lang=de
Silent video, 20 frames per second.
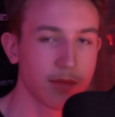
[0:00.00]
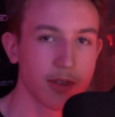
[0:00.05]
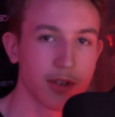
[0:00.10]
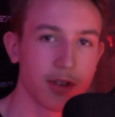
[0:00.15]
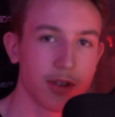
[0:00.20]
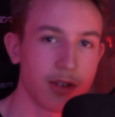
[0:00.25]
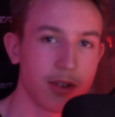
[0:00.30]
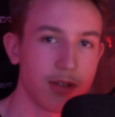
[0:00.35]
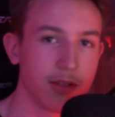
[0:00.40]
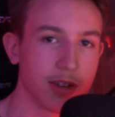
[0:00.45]

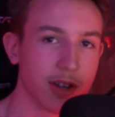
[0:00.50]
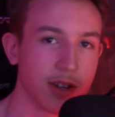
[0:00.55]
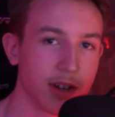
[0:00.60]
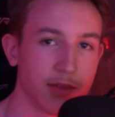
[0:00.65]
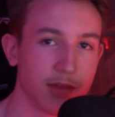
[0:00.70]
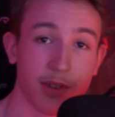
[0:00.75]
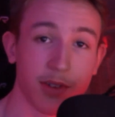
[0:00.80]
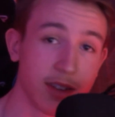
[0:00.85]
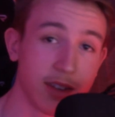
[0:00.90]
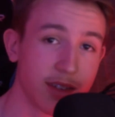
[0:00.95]
Und ja,
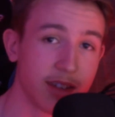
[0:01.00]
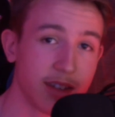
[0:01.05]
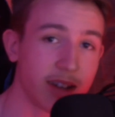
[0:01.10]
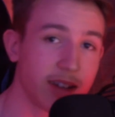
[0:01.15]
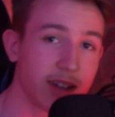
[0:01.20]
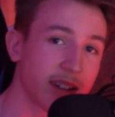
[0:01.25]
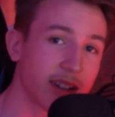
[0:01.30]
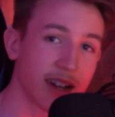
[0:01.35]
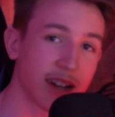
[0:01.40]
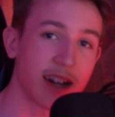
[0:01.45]
falls ihr
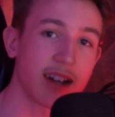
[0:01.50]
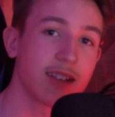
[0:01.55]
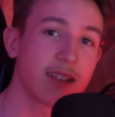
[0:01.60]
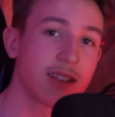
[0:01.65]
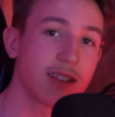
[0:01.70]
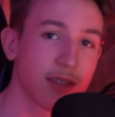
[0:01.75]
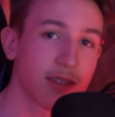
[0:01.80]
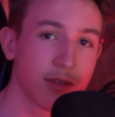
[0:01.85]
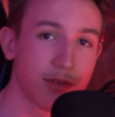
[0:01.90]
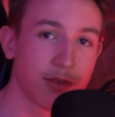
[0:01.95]
da
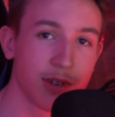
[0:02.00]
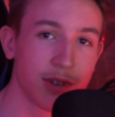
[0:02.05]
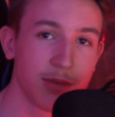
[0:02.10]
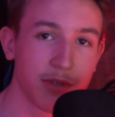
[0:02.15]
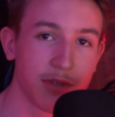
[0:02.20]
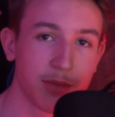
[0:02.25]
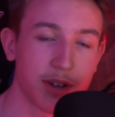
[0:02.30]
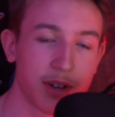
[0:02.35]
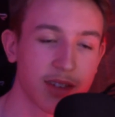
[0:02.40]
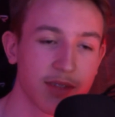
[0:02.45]
keinen Stream
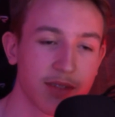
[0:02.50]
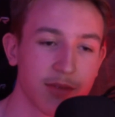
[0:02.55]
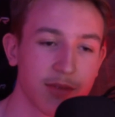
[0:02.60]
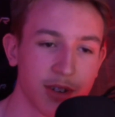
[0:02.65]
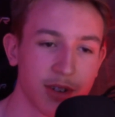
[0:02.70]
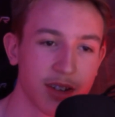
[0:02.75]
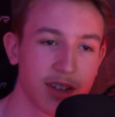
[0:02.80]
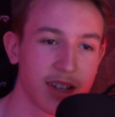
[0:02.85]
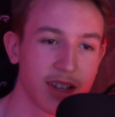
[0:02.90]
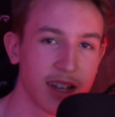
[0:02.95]
verpassen
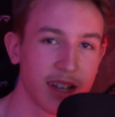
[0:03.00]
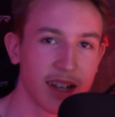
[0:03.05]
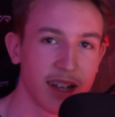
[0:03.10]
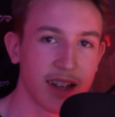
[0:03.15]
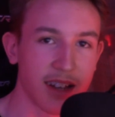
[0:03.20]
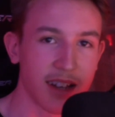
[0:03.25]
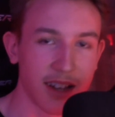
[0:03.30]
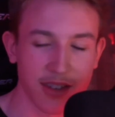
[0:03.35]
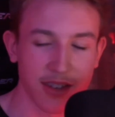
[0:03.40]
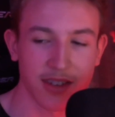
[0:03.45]
wollt,
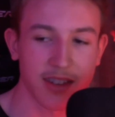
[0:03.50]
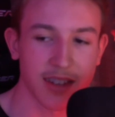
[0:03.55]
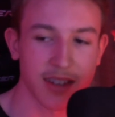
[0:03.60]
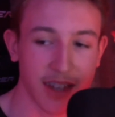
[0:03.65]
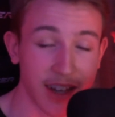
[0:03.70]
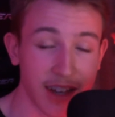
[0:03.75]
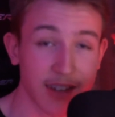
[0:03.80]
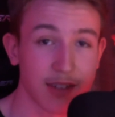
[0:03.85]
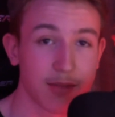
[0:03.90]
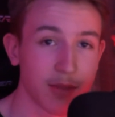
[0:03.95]
lasst
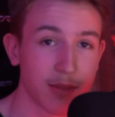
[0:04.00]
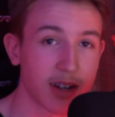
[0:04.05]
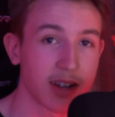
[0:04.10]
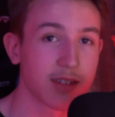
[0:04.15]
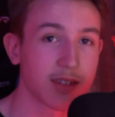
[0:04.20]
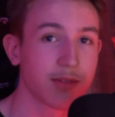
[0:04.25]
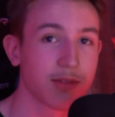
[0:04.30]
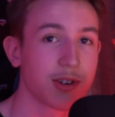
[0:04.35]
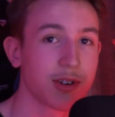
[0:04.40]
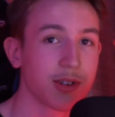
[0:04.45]
gerne mal
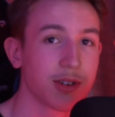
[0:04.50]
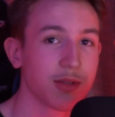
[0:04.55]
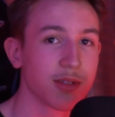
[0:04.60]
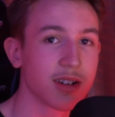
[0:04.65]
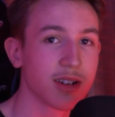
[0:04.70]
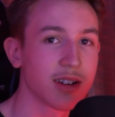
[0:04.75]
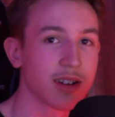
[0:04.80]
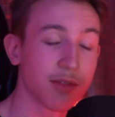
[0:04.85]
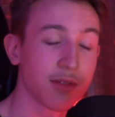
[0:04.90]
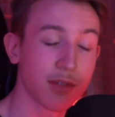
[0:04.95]
ein Follow
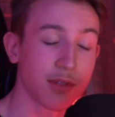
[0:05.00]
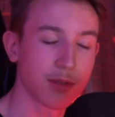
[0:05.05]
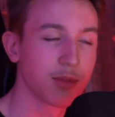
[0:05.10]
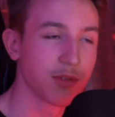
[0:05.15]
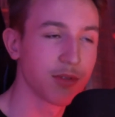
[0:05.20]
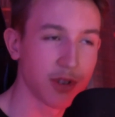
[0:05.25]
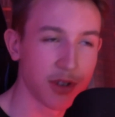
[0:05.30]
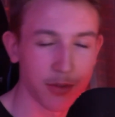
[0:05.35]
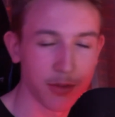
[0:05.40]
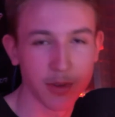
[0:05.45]
da. Ich freue mich
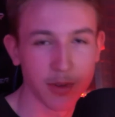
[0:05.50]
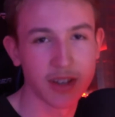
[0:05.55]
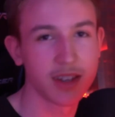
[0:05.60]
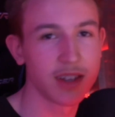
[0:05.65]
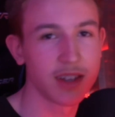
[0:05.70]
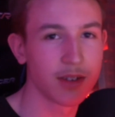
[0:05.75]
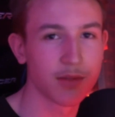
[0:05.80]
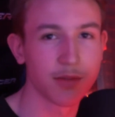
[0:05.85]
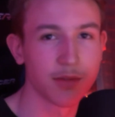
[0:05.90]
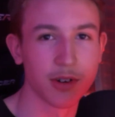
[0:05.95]
wirklich über
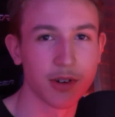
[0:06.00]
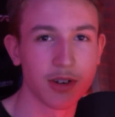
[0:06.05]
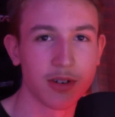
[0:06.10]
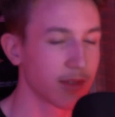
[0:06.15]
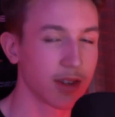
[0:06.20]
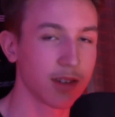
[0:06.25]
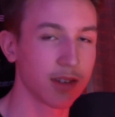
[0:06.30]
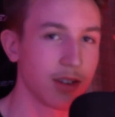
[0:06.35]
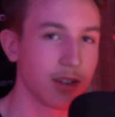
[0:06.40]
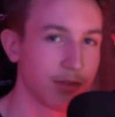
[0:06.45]
jeden
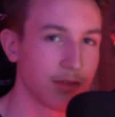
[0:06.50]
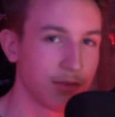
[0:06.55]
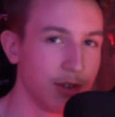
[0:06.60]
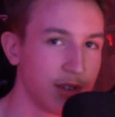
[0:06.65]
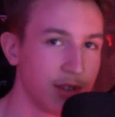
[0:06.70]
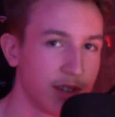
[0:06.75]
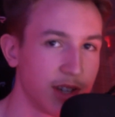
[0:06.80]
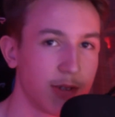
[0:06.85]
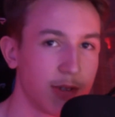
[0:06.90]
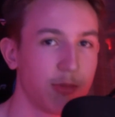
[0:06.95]
Follow. Es
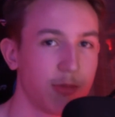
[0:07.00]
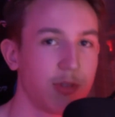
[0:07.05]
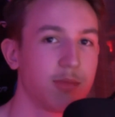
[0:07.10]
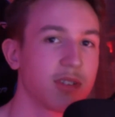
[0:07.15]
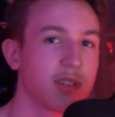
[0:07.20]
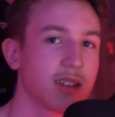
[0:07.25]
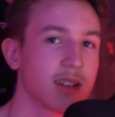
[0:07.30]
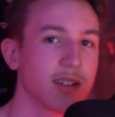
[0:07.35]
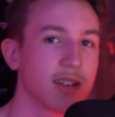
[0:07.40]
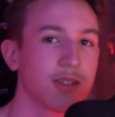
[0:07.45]
fühlt sich ja
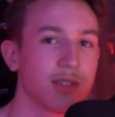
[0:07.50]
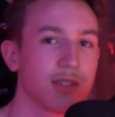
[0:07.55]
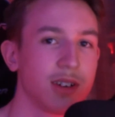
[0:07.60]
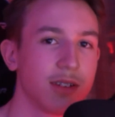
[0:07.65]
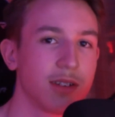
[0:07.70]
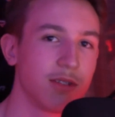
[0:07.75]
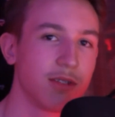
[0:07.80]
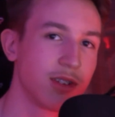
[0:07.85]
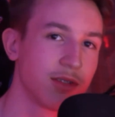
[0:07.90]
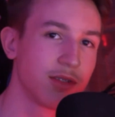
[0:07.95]
momentan so
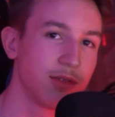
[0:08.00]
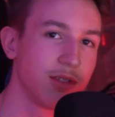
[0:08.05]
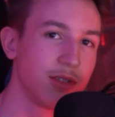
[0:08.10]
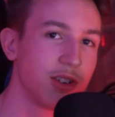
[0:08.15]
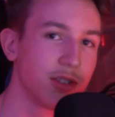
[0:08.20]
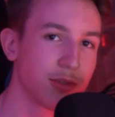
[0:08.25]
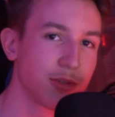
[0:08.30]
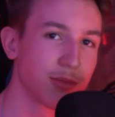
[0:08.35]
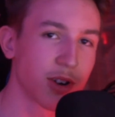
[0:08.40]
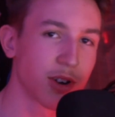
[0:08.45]
an, als würde ich
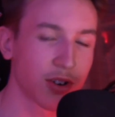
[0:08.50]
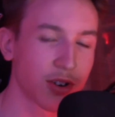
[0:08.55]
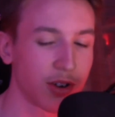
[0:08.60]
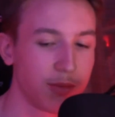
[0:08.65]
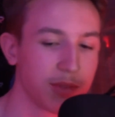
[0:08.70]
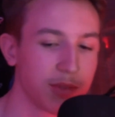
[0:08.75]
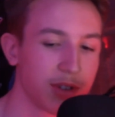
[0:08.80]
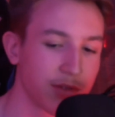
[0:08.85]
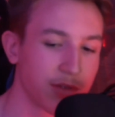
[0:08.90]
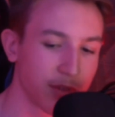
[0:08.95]
nochmal
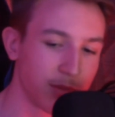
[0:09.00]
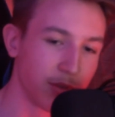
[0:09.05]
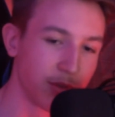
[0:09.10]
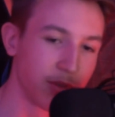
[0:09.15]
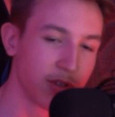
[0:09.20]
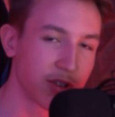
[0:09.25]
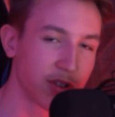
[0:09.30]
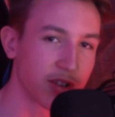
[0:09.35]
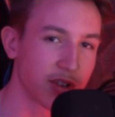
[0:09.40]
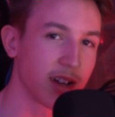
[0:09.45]
komplett vom
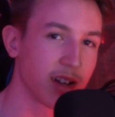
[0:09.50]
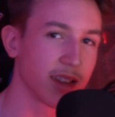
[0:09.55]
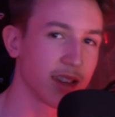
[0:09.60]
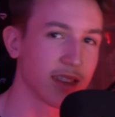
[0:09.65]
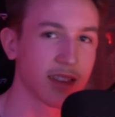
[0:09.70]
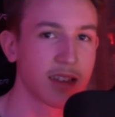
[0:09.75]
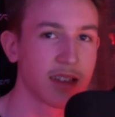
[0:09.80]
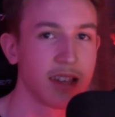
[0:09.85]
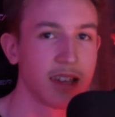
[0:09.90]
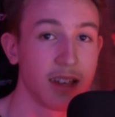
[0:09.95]
Boden
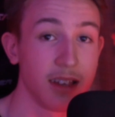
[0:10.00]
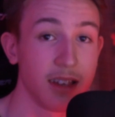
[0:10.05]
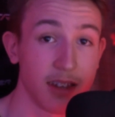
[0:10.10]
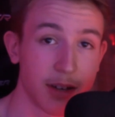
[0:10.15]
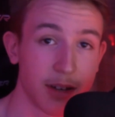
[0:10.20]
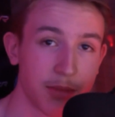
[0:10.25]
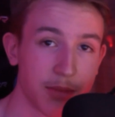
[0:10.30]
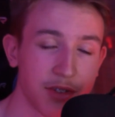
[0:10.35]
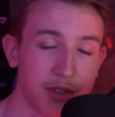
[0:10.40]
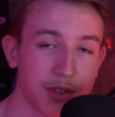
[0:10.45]
starten. Ich
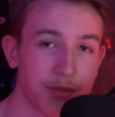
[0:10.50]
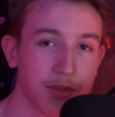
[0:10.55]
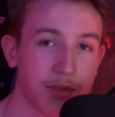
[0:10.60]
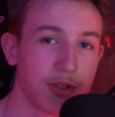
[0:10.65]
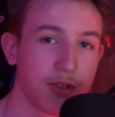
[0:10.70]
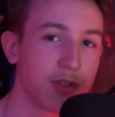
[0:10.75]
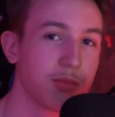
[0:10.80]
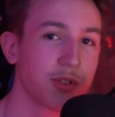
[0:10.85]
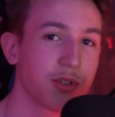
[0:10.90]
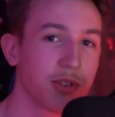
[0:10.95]
habe jetzt auf
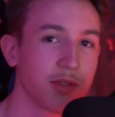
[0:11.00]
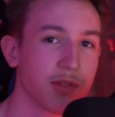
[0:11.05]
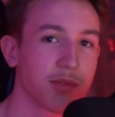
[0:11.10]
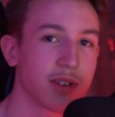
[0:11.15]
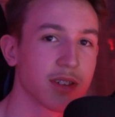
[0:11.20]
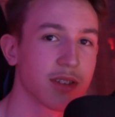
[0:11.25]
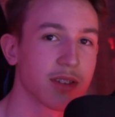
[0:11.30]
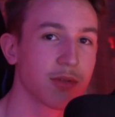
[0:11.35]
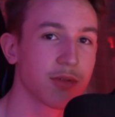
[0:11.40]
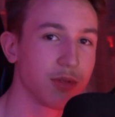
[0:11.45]
YouTube schon
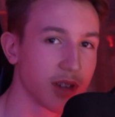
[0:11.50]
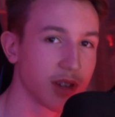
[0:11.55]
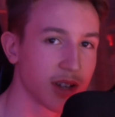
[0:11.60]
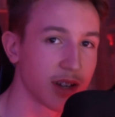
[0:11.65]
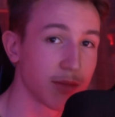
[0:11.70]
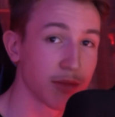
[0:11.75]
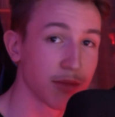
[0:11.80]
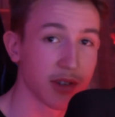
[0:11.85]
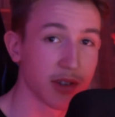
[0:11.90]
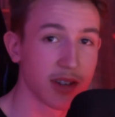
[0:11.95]
fast 100
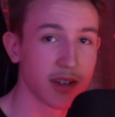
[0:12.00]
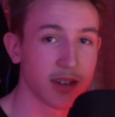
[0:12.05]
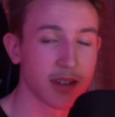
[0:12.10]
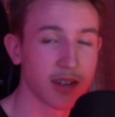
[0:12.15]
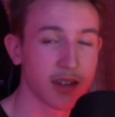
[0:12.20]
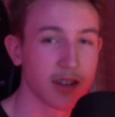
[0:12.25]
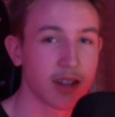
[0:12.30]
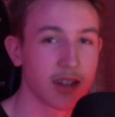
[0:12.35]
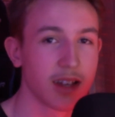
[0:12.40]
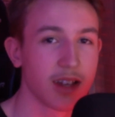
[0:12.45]

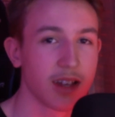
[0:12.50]
Abonnenten.